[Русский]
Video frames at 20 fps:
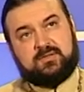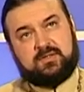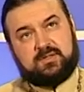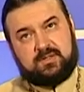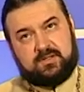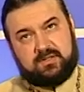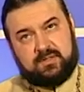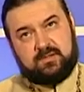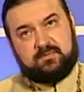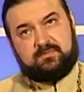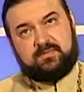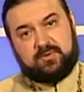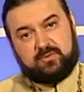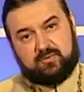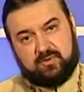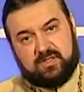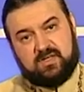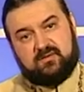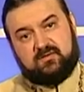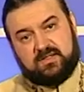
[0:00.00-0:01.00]
такие
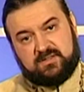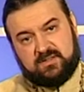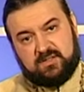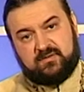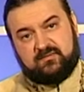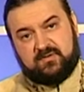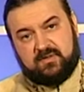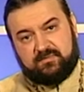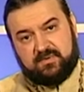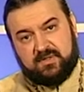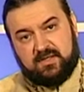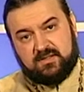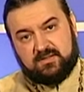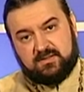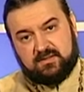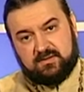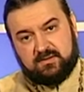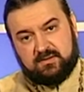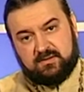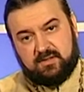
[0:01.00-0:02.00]
придурковатые
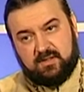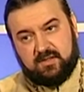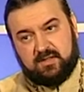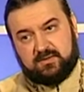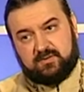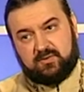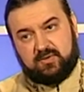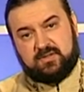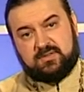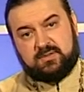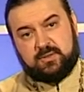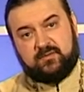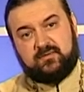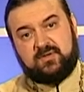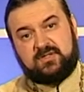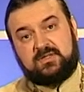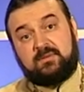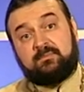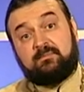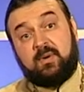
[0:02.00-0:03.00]
европейцы, для которых слово –
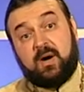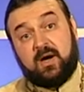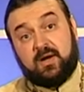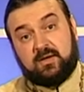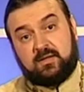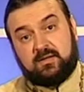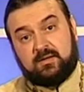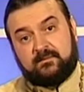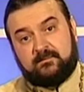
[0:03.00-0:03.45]
это пар,